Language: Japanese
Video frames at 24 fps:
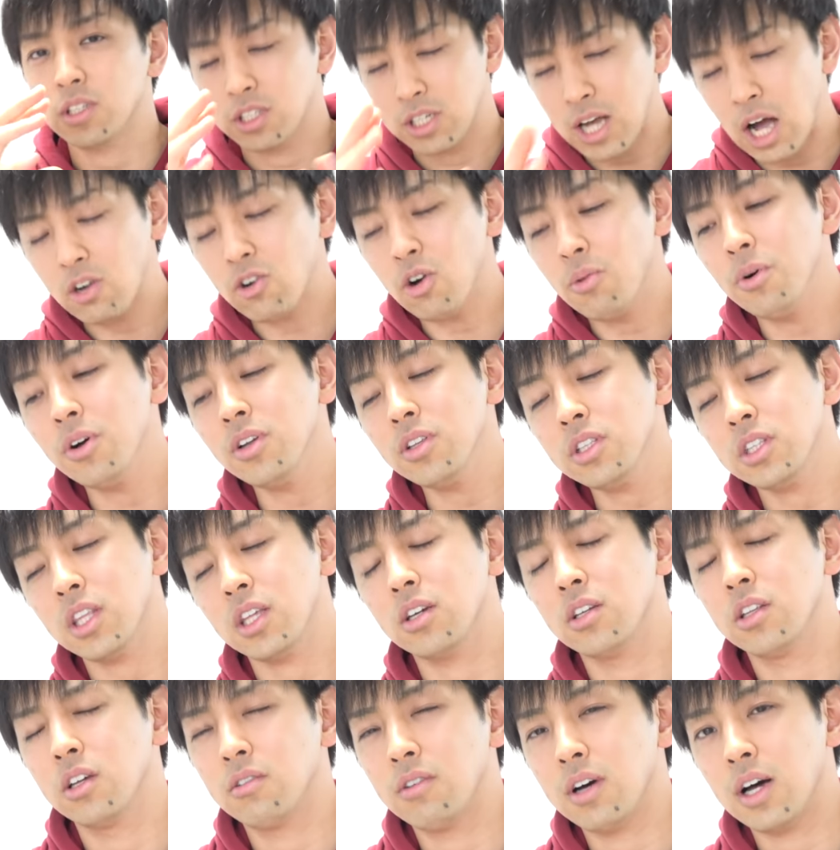過去問って
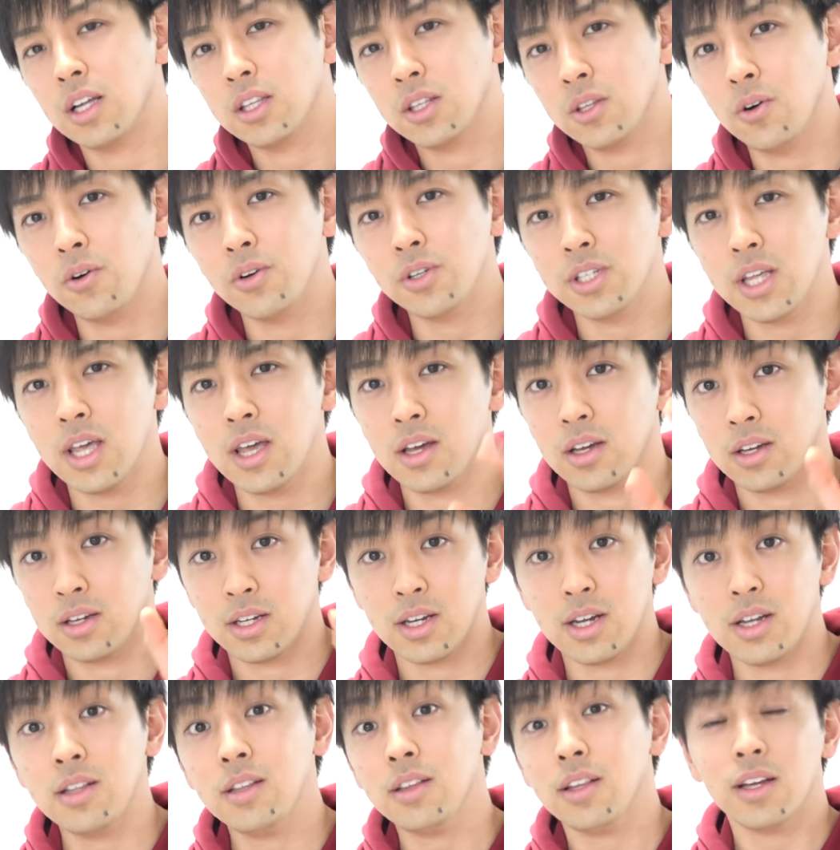いうのは当然
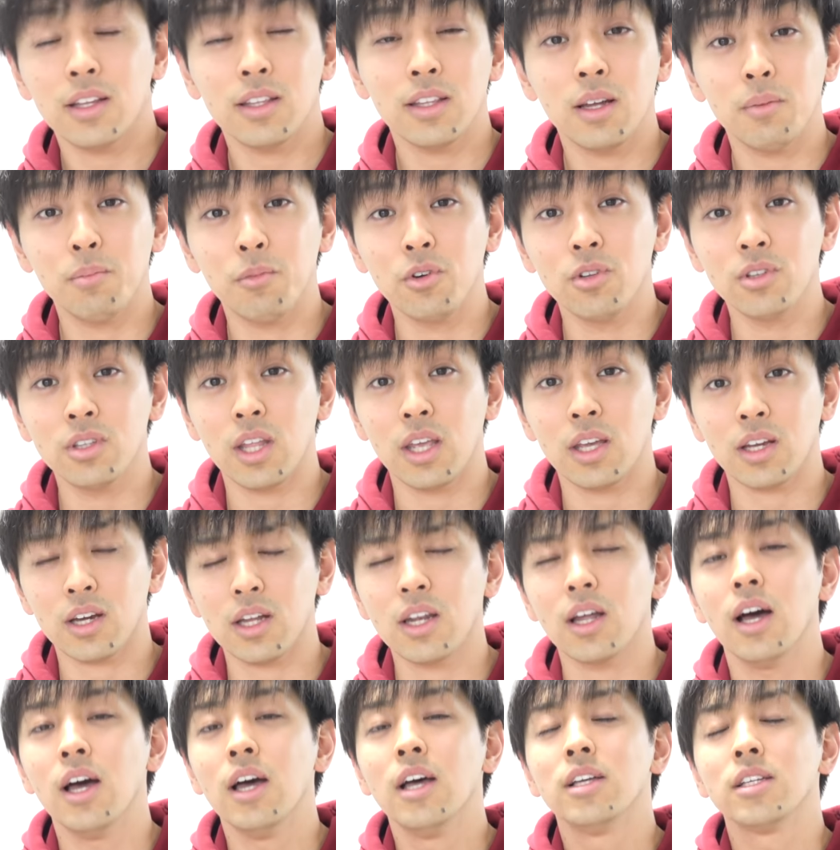簡単な問題か
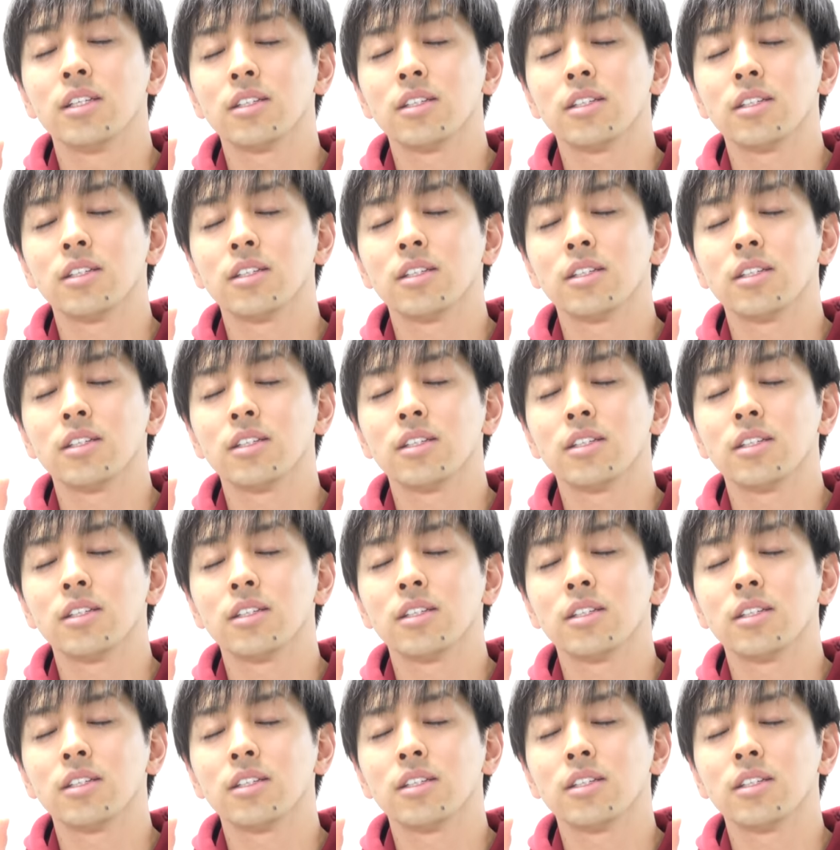ら